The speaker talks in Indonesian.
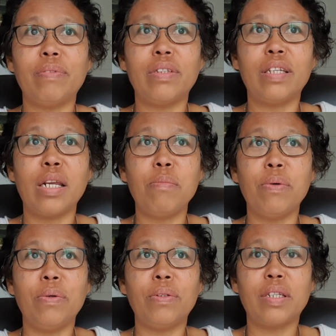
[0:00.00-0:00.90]

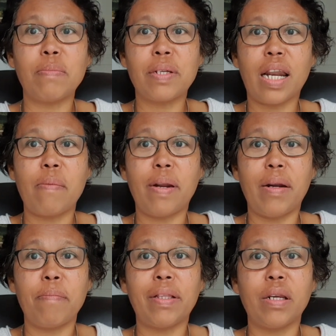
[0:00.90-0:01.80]
1000 subscriber
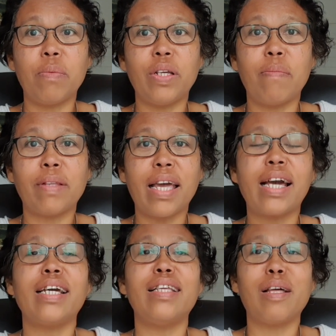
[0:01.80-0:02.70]
dan 4000 jam tayang
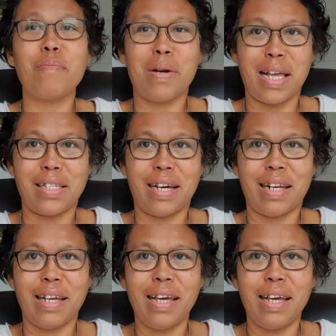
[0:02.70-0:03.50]
kita belajar